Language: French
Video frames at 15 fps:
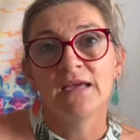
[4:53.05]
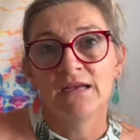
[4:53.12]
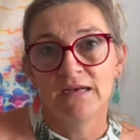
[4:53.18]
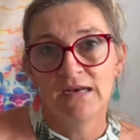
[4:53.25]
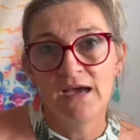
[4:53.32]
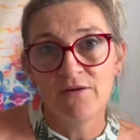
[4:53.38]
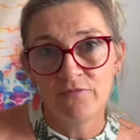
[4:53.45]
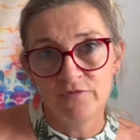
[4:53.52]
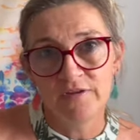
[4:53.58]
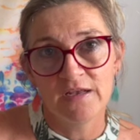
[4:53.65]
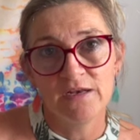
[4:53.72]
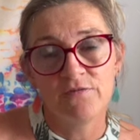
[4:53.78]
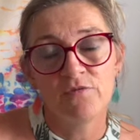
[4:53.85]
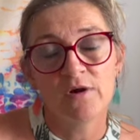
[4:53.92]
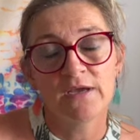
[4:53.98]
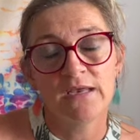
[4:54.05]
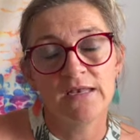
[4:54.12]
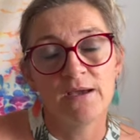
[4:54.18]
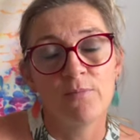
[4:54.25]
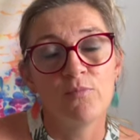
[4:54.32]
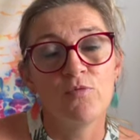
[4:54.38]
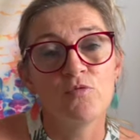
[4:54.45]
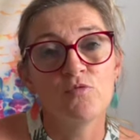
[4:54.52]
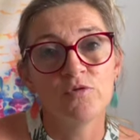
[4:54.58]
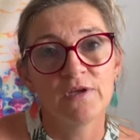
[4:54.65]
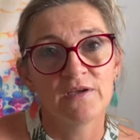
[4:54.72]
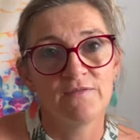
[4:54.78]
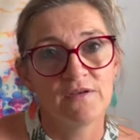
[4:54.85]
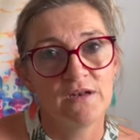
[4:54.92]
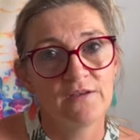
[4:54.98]
Là, vous allez voir qu'il y a beaucoup de
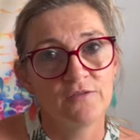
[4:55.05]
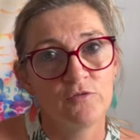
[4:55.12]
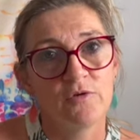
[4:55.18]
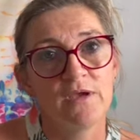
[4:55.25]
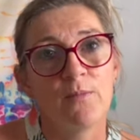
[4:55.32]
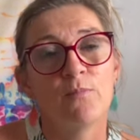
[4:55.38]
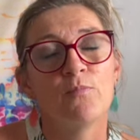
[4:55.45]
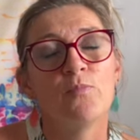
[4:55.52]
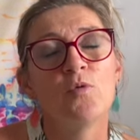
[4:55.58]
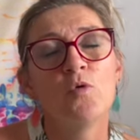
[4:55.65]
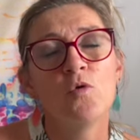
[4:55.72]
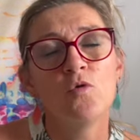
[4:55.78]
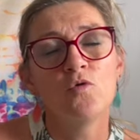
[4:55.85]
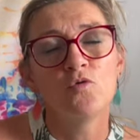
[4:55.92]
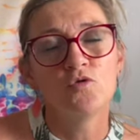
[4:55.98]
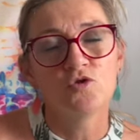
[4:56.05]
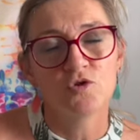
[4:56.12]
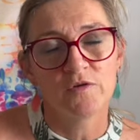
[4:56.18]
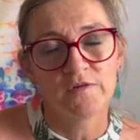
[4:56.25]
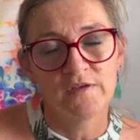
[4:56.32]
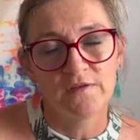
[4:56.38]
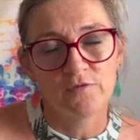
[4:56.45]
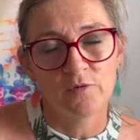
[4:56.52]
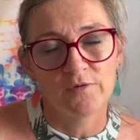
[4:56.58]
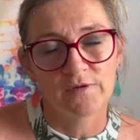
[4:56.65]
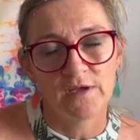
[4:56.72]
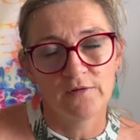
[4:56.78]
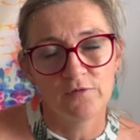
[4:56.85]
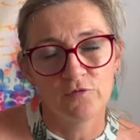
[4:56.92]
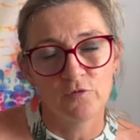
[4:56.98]
révélations, il y a beaucoup de choses qui sont en
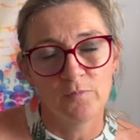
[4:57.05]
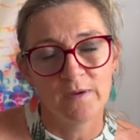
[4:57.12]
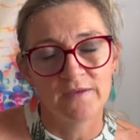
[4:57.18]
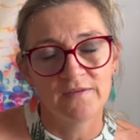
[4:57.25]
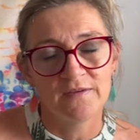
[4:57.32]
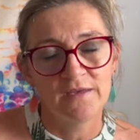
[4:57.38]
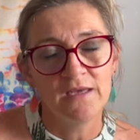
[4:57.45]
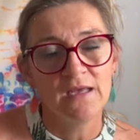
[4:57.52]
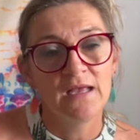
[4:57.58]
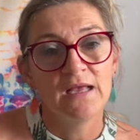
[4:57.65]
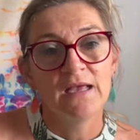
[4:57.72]
train de se passer.